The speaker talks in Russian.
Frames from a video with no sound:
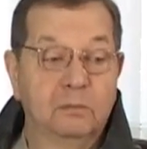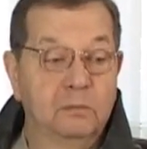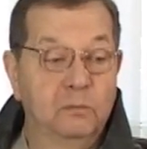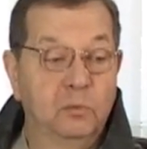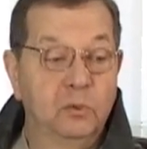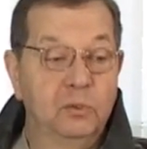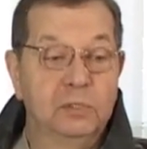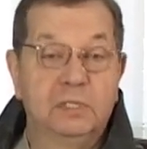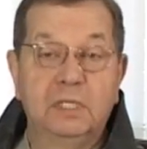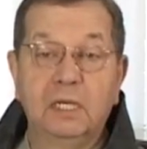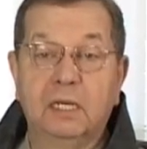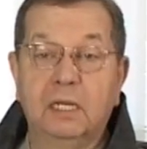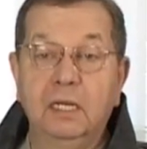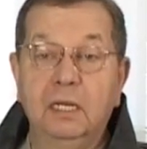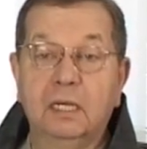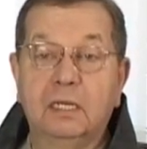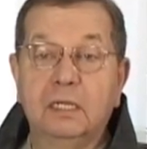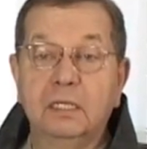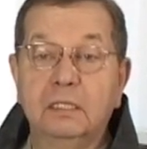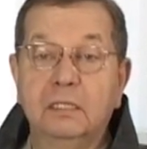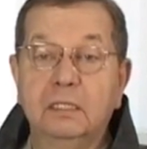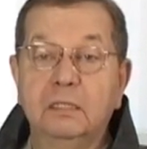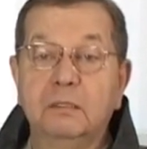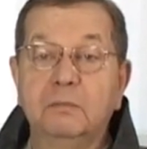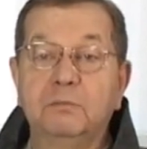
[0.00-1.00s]
будете
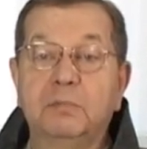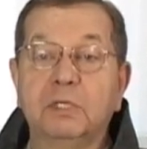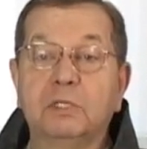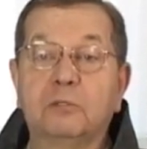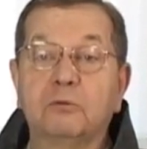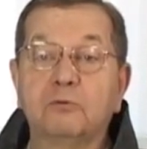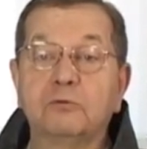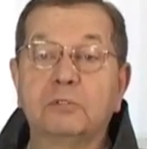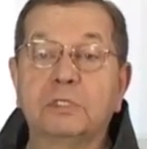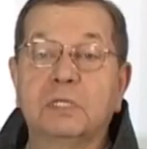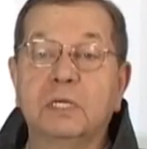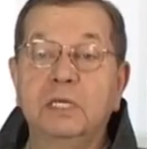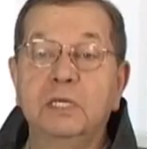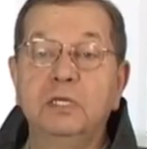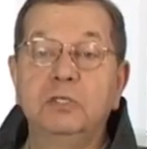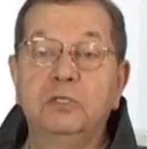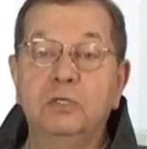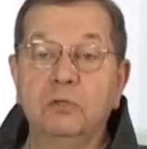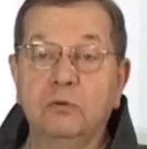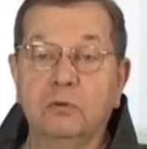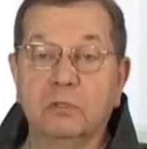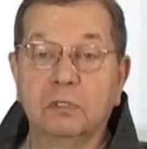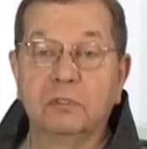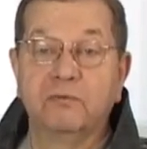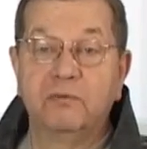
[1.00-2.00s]
кликать «Петрушка
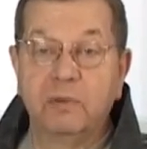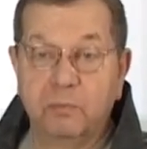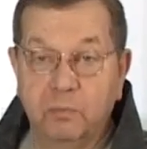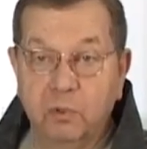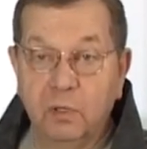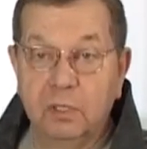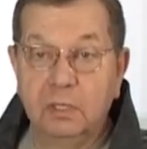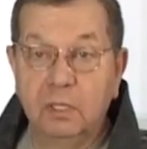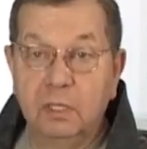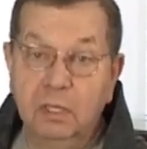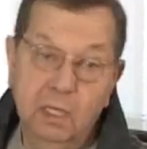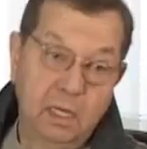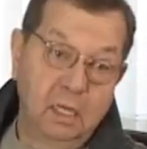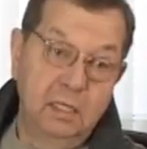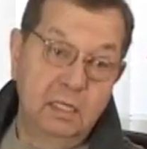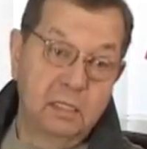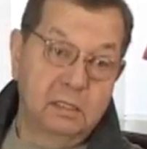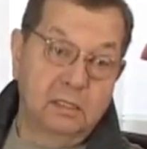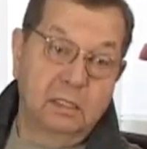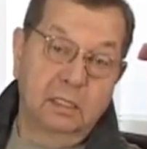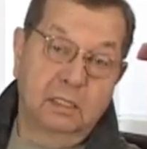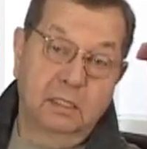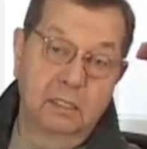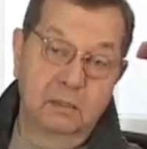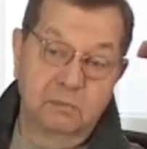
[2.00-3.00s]
идиот». Вы поняли? И они
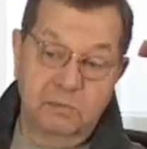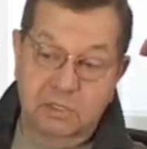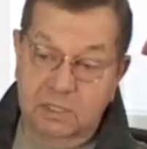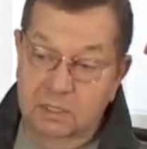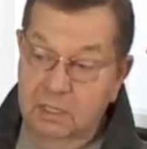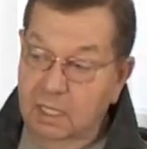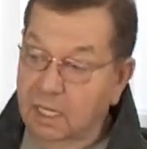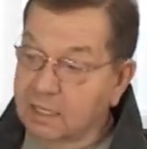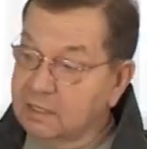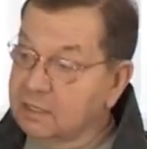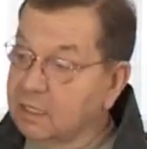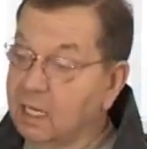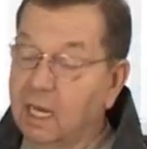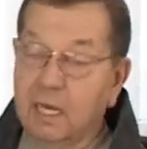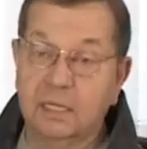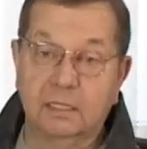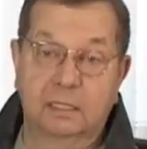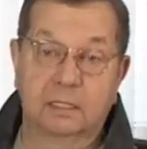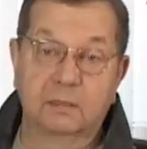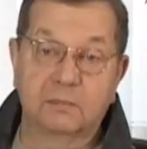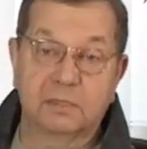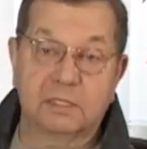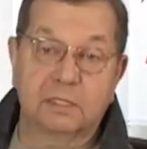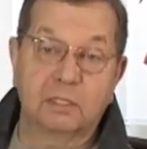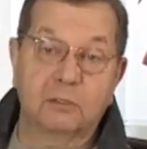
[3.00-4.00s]
с таким же
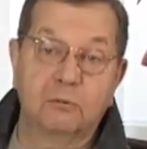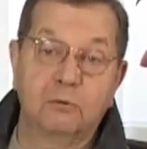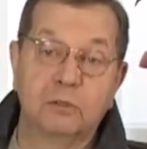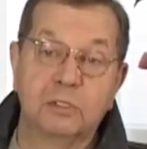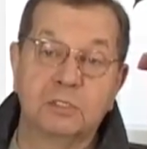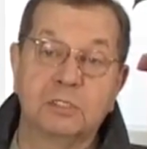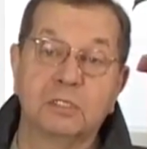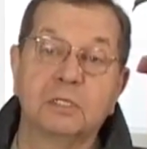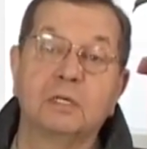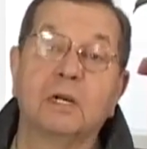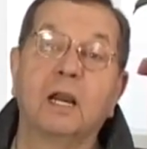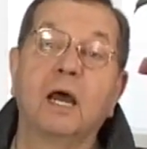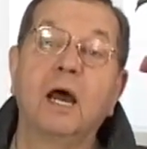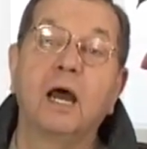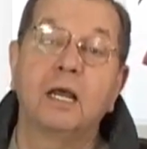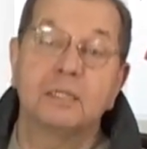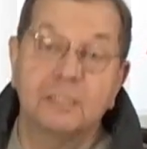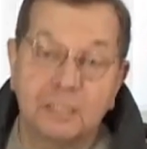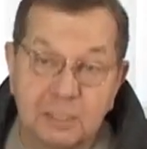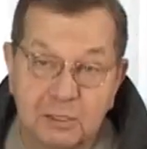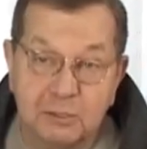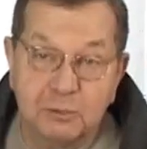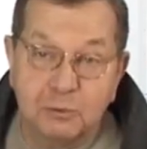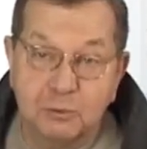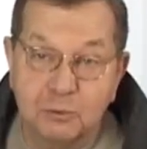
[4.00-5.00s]
азартом, с такой же
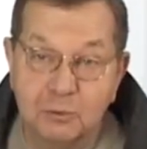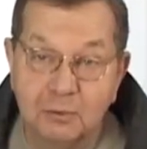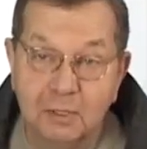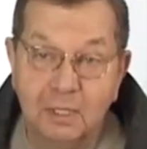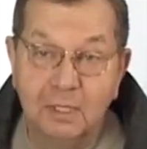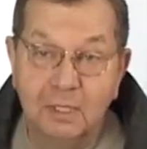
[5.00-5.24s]
радостью